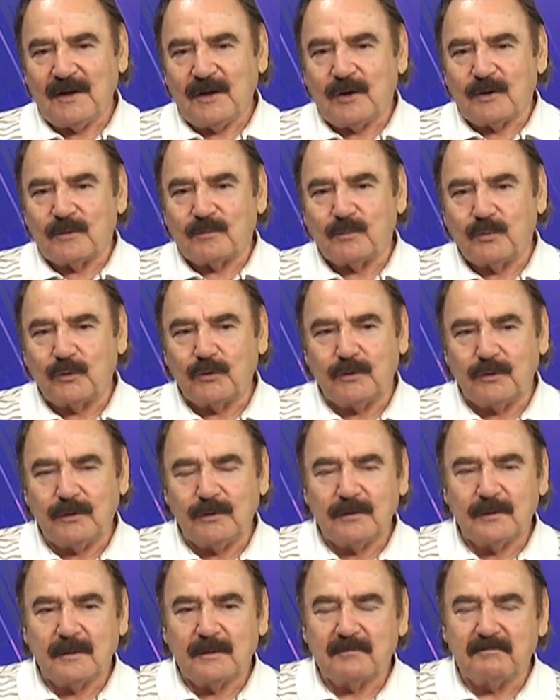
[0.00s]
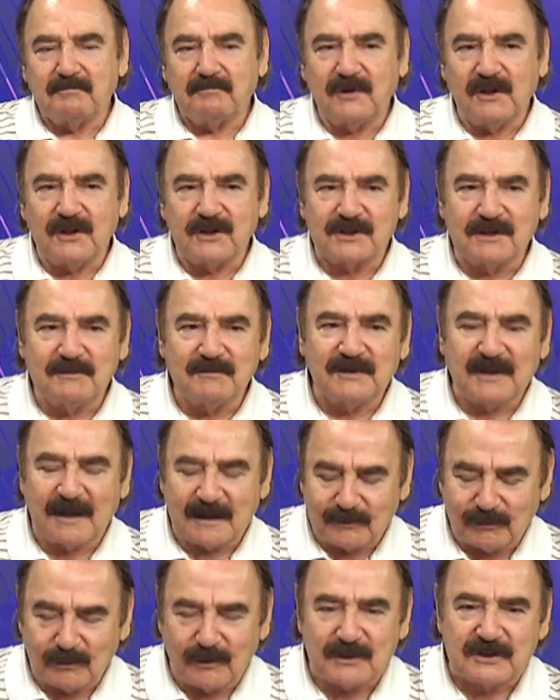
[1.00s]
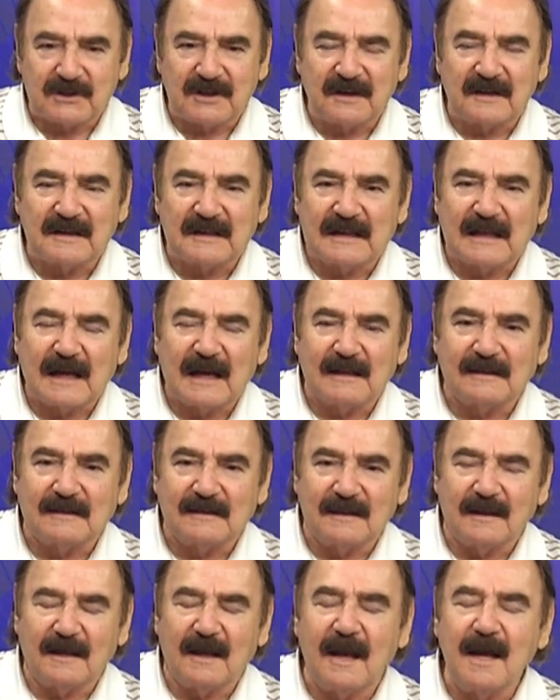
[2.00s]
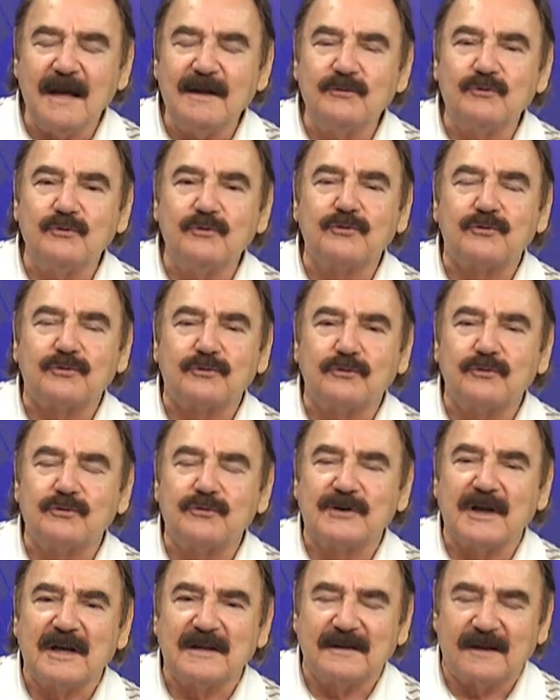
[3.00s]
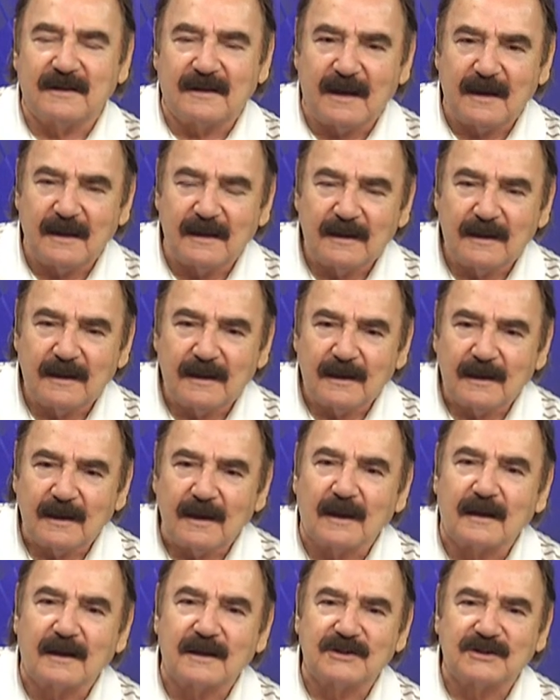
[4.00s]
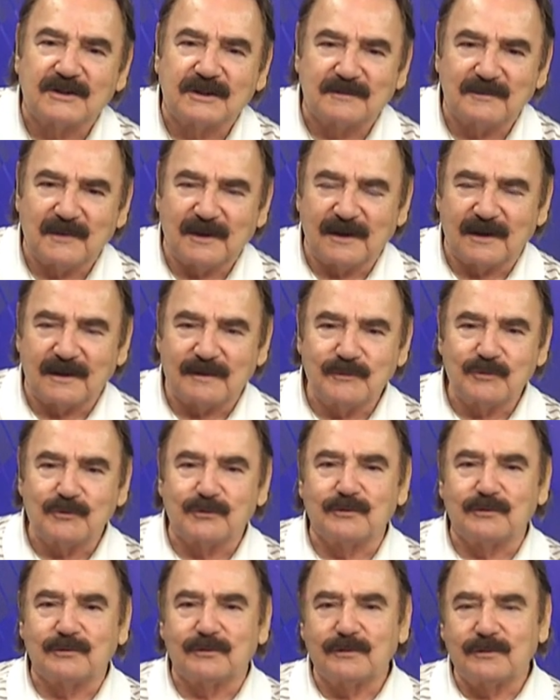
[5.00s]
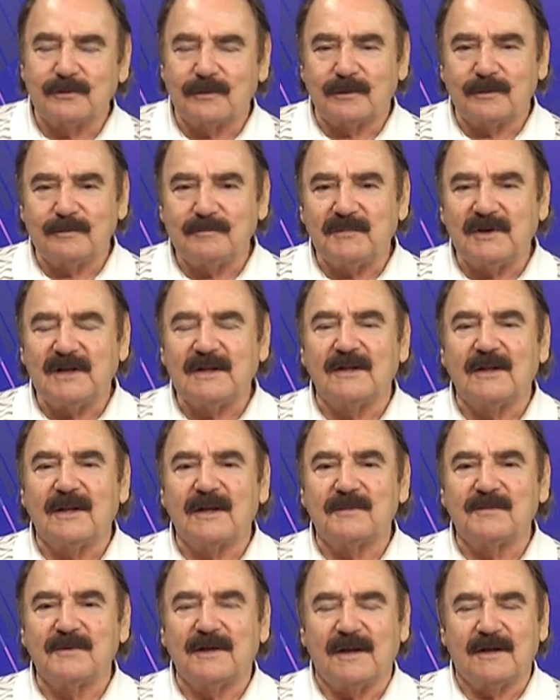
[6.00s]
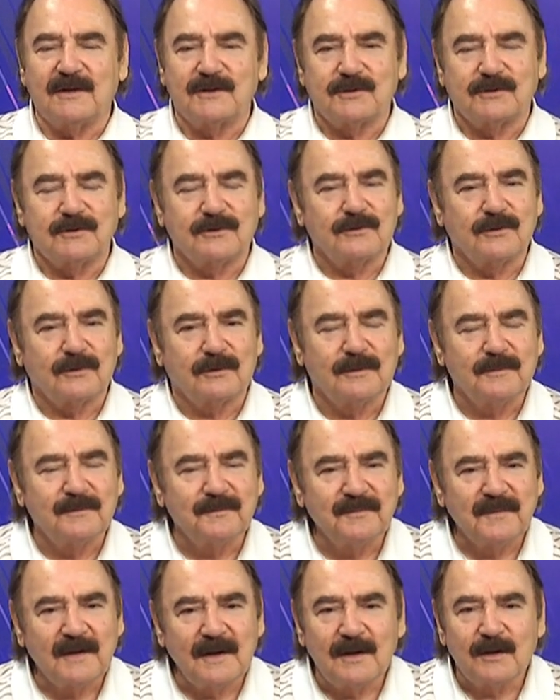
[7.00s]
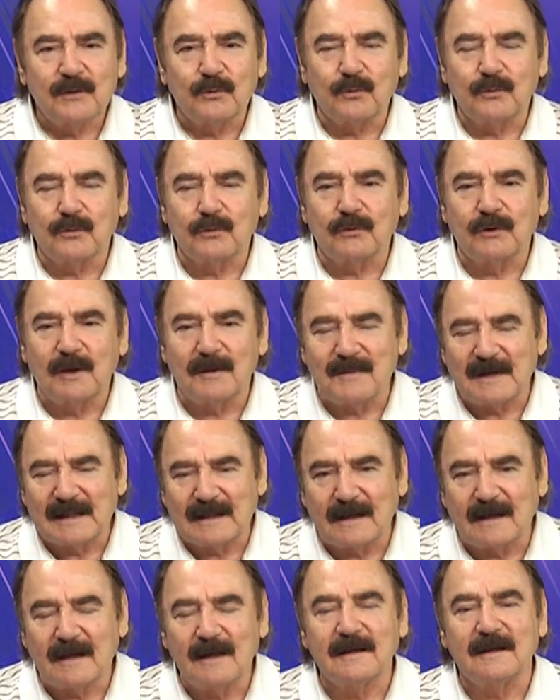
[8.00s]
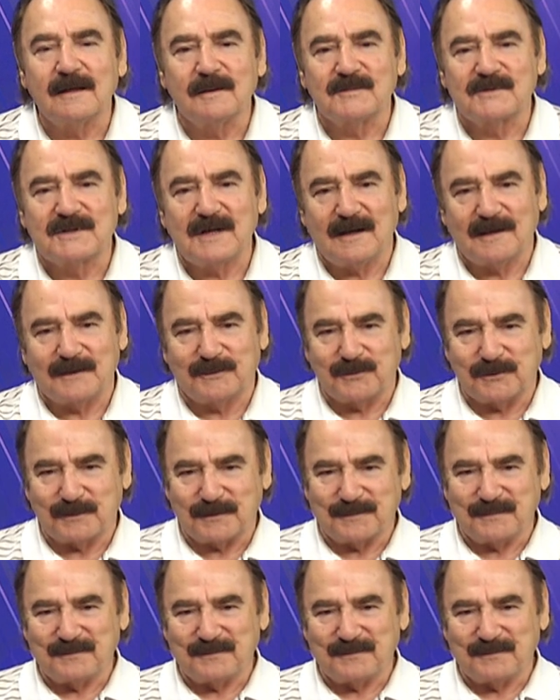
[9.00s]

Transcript: Bugün bilişim teknolojilerinin geldiği en üst düzeyde de araştırmalarımı sürdürüyorum, bilgilerimi geliştiriyorum, uygulamalara imza atıyorum.